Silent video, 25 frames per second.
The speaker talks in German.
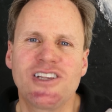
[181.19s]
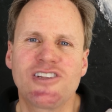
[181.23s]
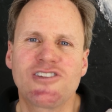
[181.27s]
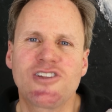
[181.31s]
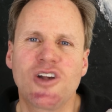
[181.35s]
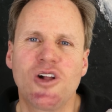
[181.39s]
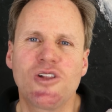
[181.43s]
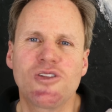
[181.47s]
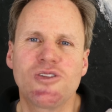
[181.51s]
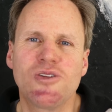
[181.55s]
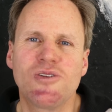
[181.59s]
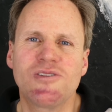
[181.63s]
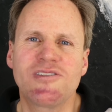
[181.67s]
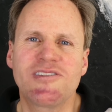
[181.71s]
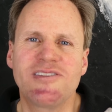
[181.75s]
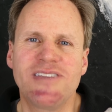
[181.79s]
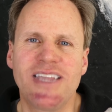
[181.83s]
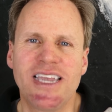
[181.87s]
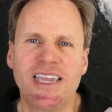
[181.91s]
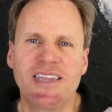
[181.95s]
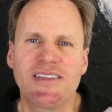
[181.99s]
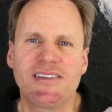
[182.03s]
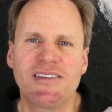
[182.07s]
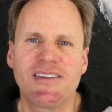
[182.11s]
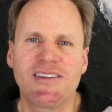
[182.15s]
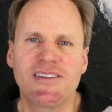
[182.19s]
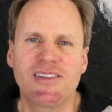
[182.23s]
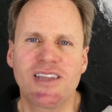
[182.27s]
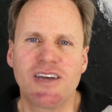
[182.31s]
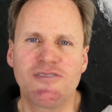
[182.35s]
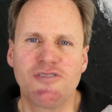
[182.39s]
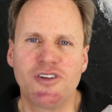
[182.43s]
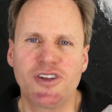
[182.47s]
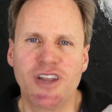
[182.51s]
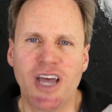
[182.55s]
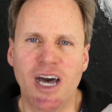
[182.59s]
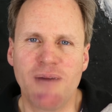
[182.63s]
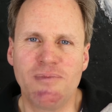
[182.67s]
sollten uns nicht
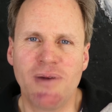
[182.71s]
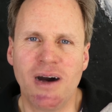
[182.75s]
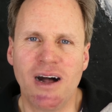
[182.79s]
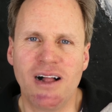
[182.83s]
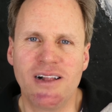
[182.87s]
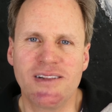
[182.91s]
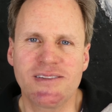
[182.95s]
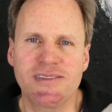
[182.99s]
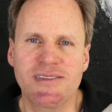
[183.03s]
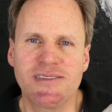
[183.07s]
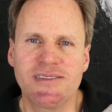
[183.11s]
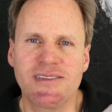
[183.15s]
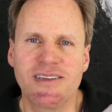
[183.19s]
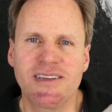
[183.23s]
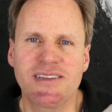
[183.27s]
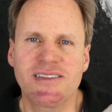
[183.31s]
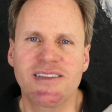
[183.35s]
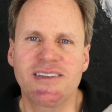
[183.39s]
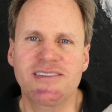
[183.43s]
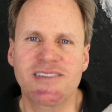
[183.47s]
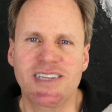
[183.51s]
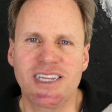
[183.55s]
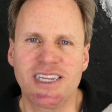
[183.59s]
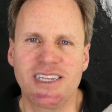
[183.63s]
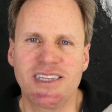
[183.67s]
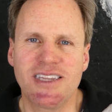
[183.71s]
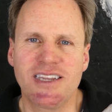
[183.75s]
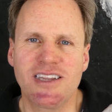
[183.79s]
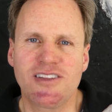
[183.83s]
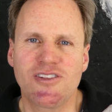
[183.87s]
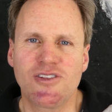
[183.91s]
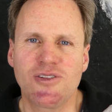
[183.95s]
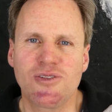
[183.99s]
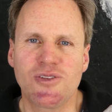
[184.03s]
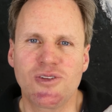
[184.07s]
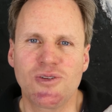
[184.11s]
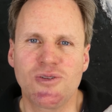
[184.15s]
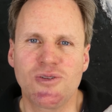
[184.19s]
davon abhalten, das Richtige zu